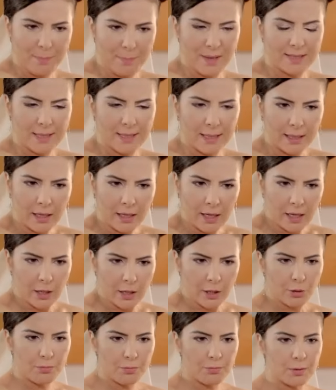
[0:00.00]
أبصر
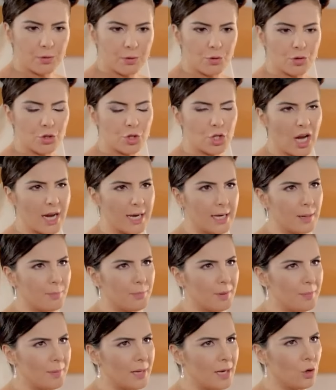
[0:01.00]
شو ماركته
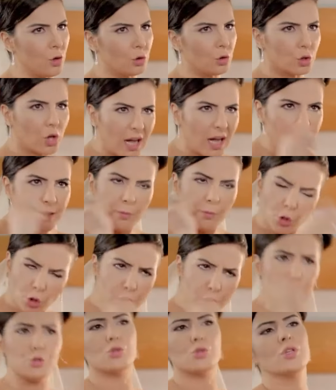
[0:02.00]
ما بشتري
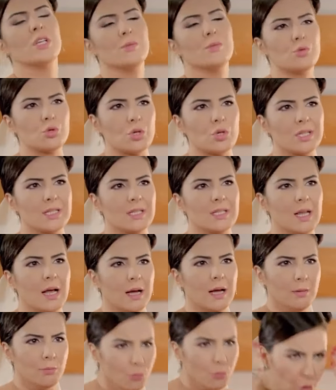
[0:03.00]
بفرنجين وبدك حط منه بيوم
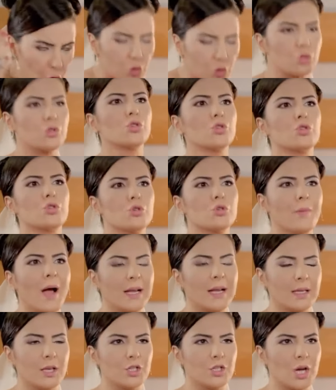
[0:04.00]
عرسي وانزعوا
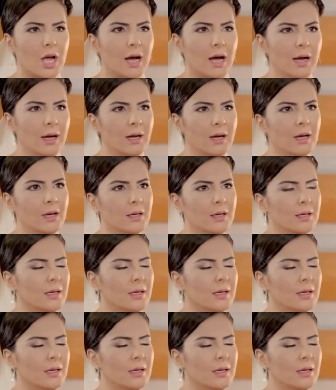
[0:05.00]
لهالمكياج